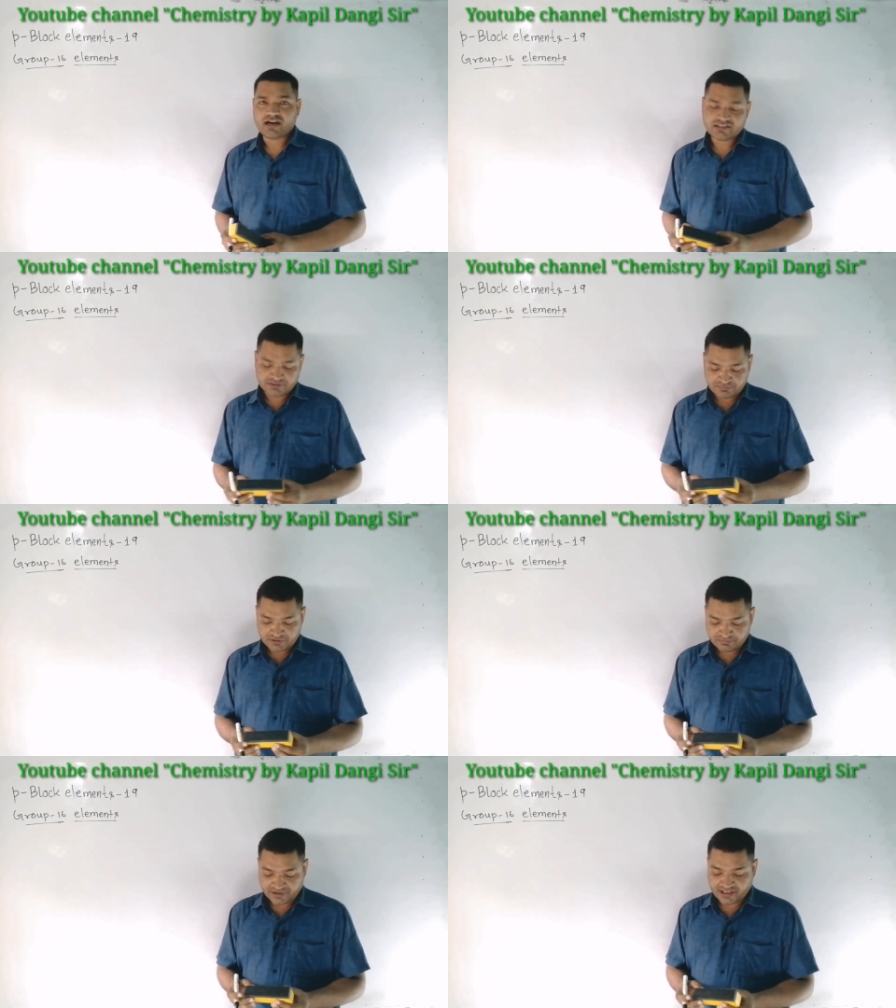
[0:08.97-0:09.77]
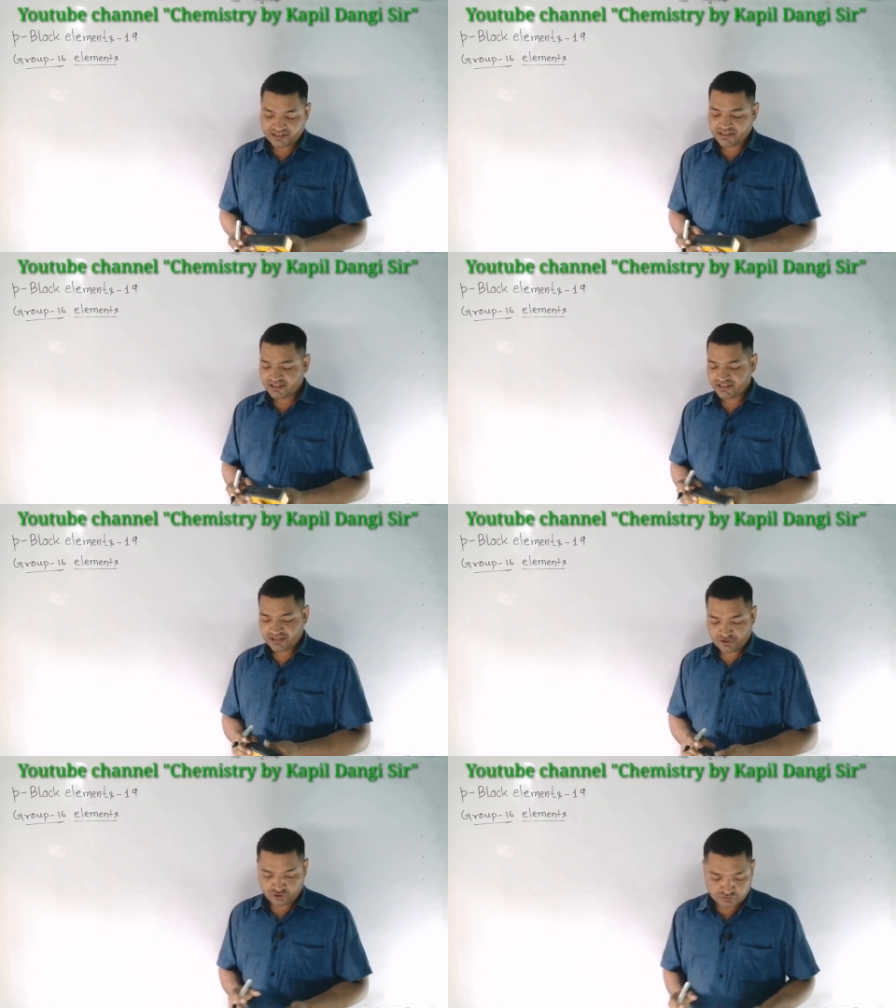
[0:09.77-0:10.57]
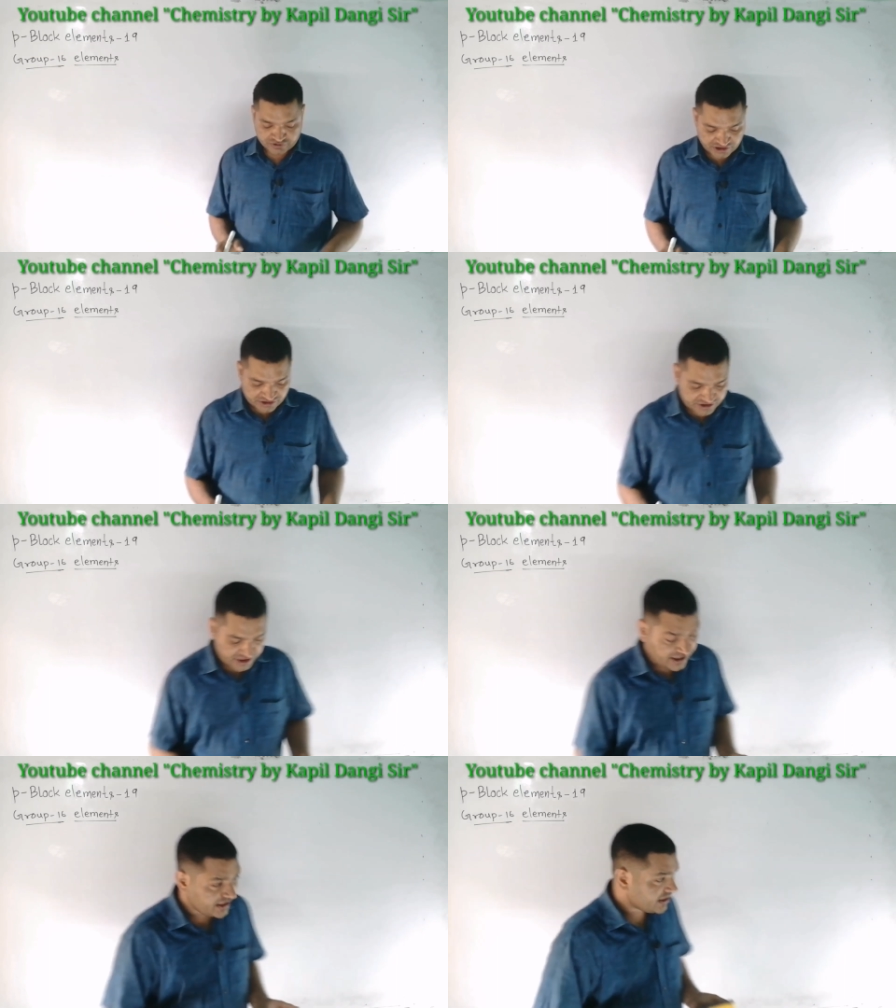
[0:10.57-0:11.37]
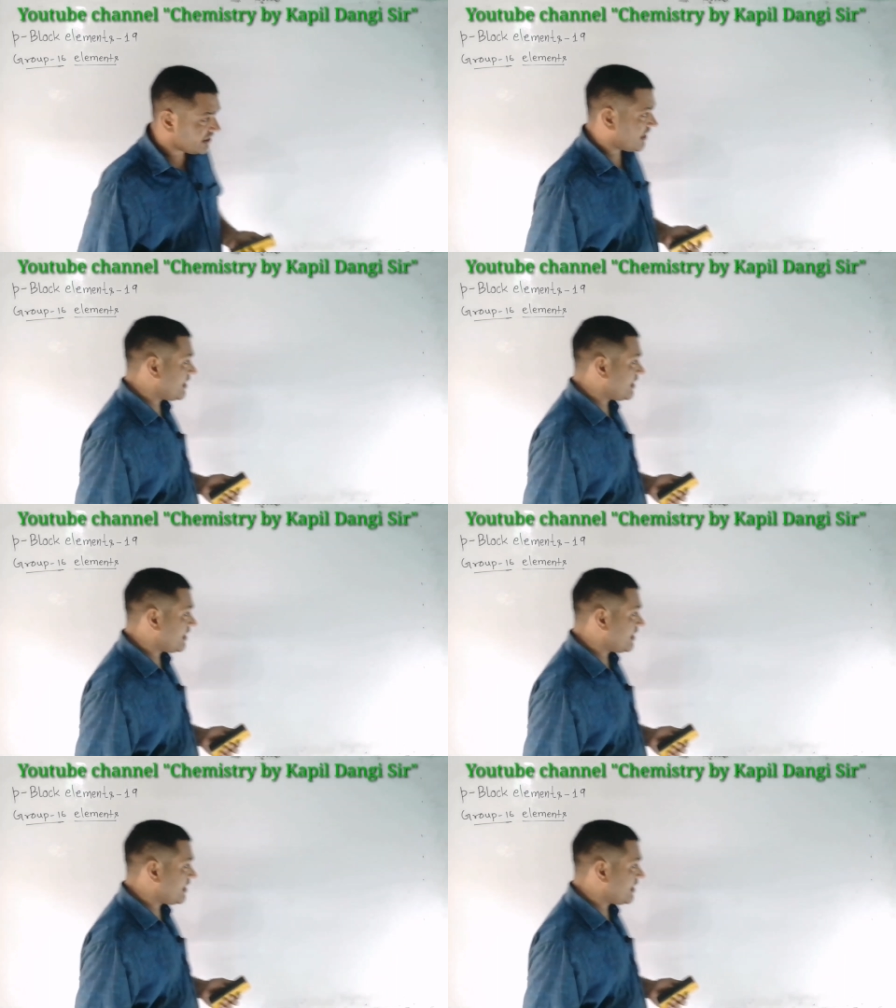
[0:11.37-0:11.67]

आज अपन पढ़ेंगे ग्रुप 16